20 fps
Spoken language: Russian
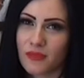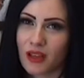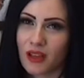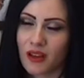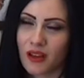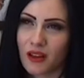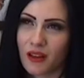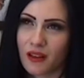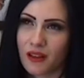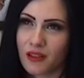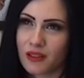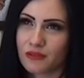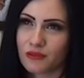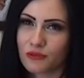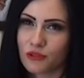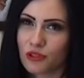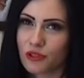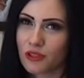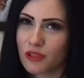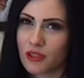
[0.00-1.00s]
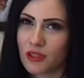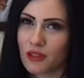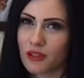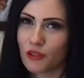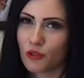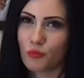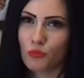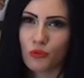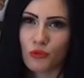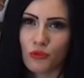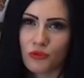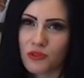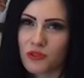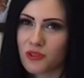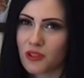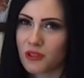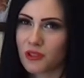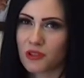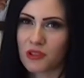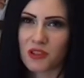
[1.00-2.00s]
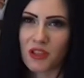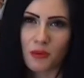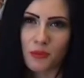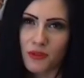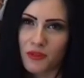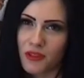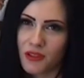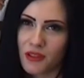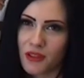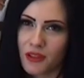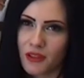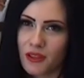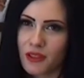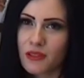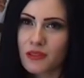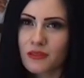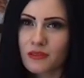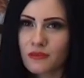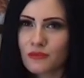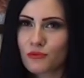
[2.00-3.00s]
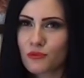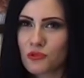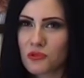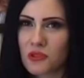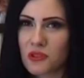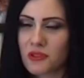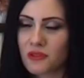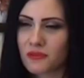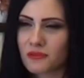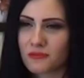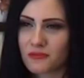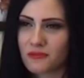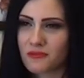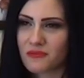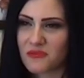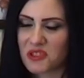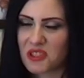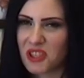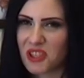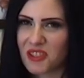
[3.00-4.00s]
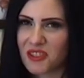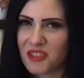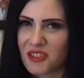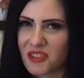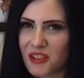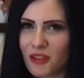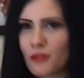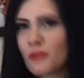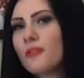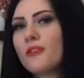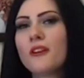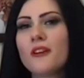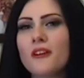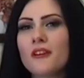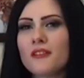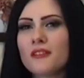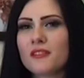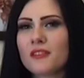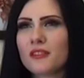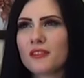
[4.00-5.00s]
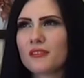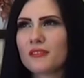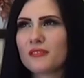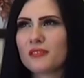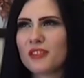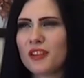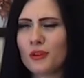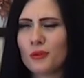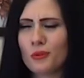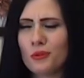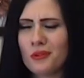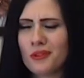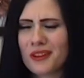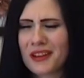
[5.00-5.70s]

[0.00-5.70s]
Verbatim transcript: а у человека любого всегда должна быть она, нужно задаться ею. ею.